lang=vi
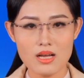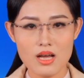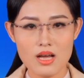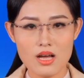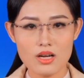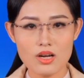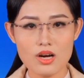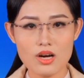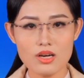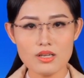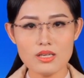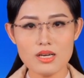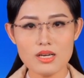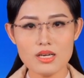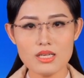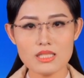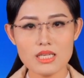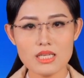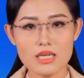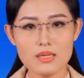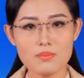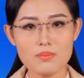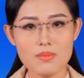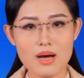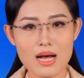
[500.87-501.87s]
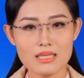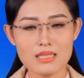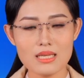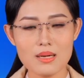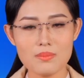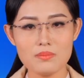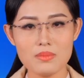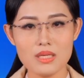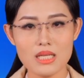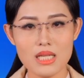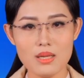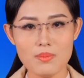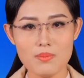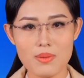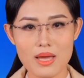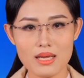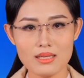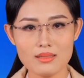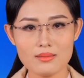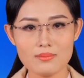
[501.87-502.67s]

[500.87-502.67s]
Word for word: có nơi trên ba trăm mi li mét.